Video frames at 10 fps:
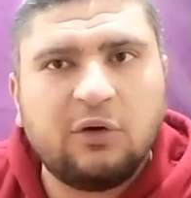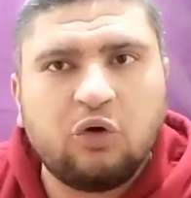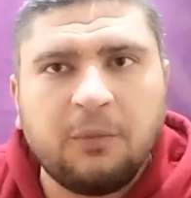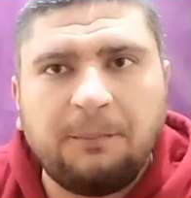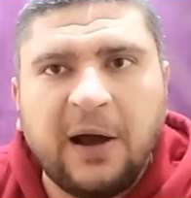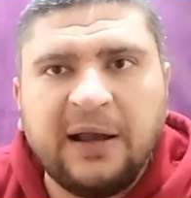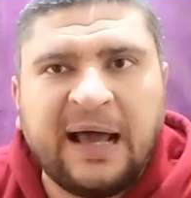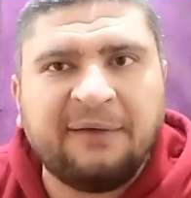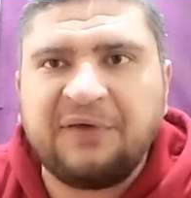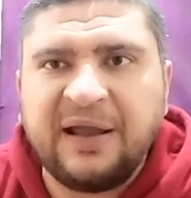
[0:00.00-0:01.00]
اوروبا
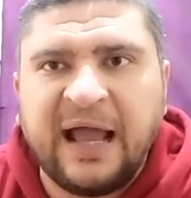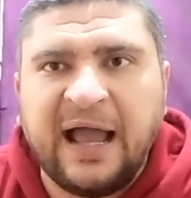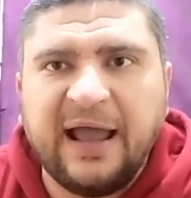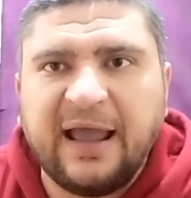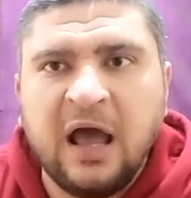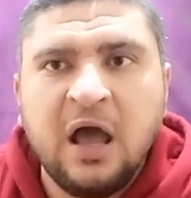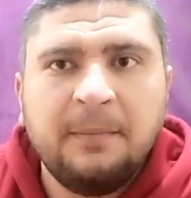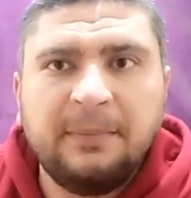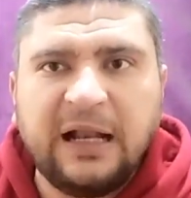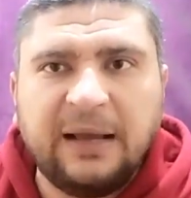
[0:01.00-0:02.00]
يلعب في اي حاجه
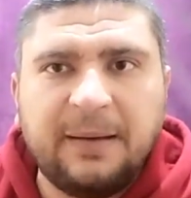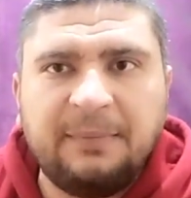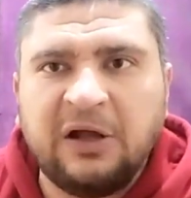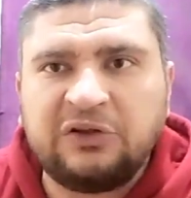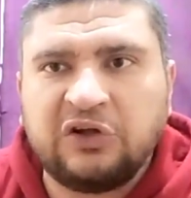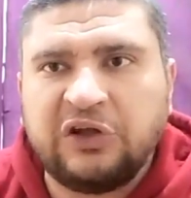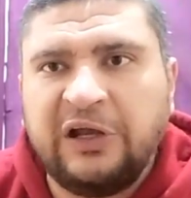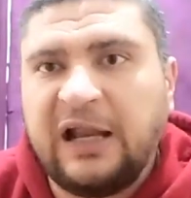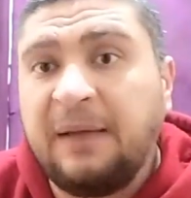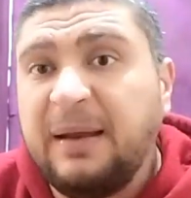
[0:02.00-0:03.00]
بنلعب بيها
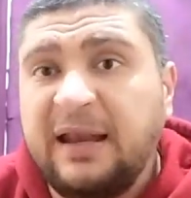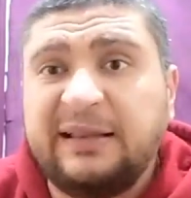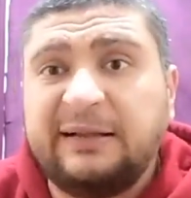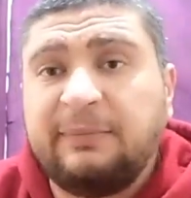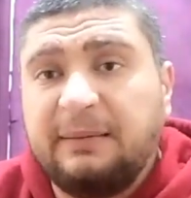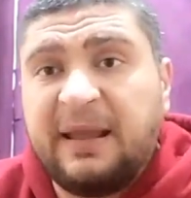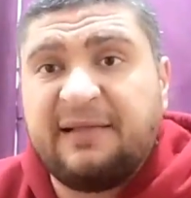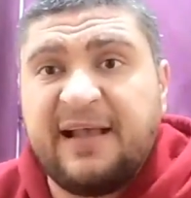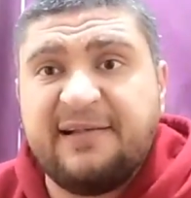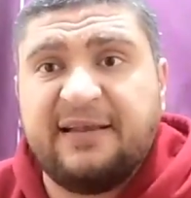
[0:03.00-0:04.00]
بالاحتياطيين اما ان انت تبدا بيه
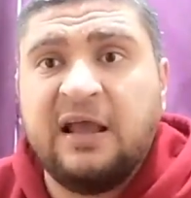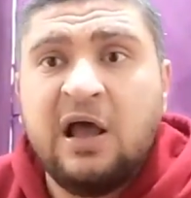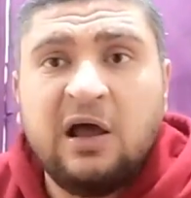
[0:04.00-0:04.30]
اساسي